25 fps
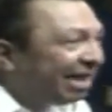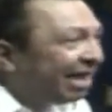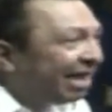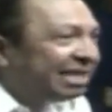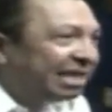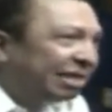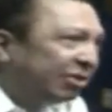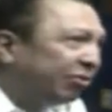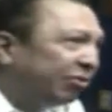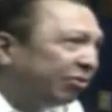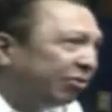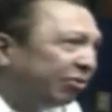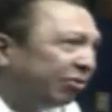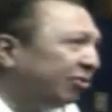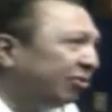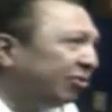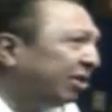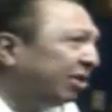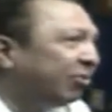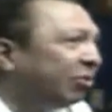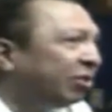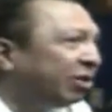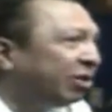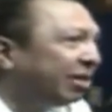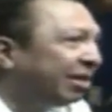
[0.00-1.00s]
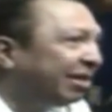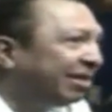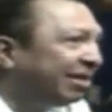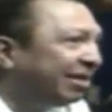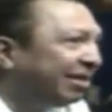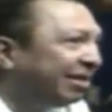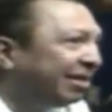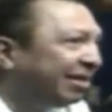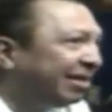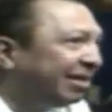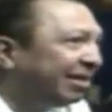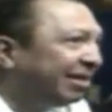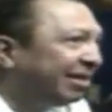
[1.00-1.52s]
Ese es un error muy
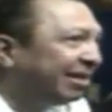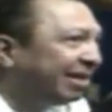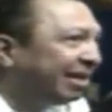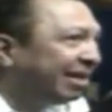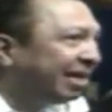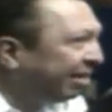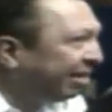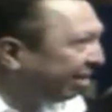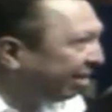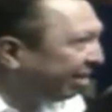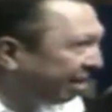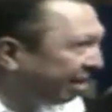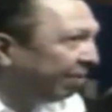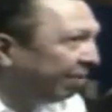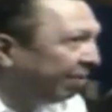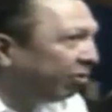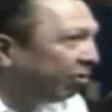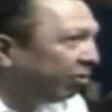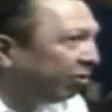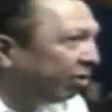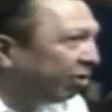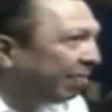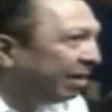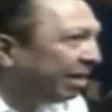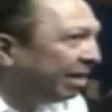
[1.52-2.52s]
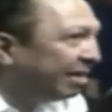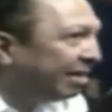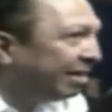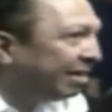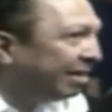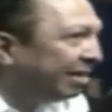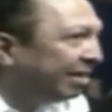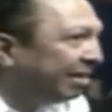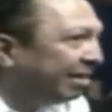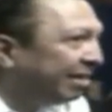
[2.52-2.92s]
grande que tiene que ver con la pereza.